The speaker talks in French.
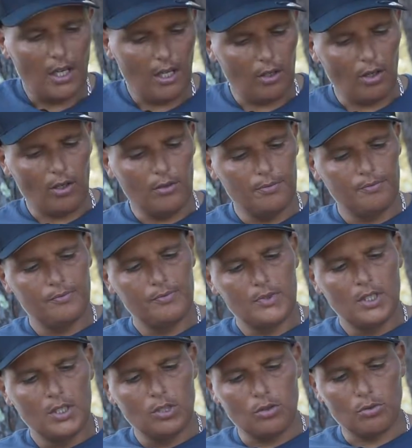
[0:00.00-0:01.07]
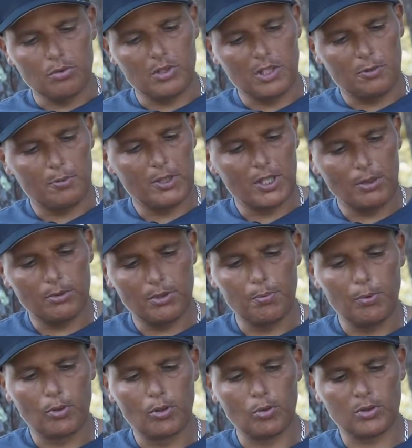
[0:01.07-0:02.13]
Alors, je vais vous expliquer un petit
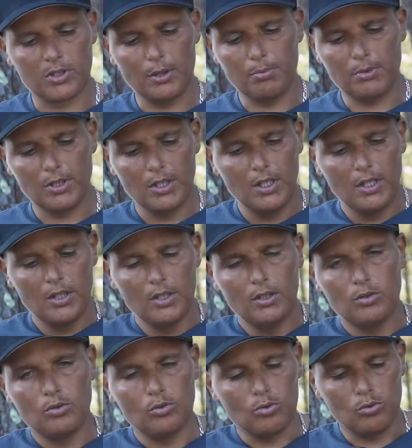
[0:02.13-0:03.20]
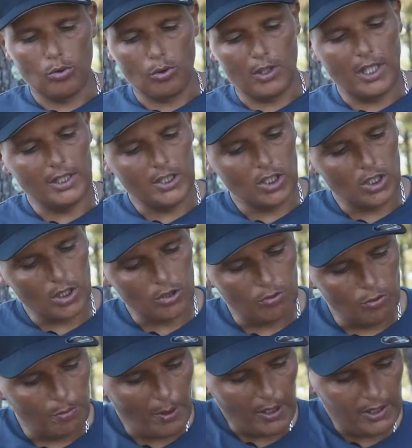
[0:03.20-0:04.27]
peu le concept. Donc là, déjà, je
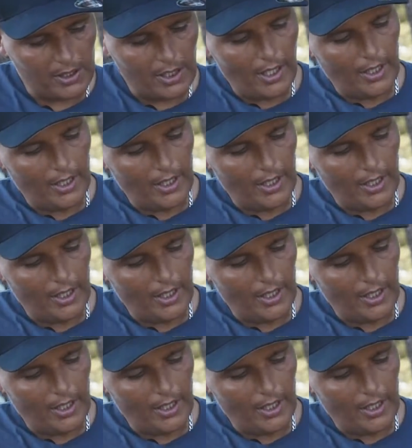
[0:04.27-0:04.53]
vais vous parler de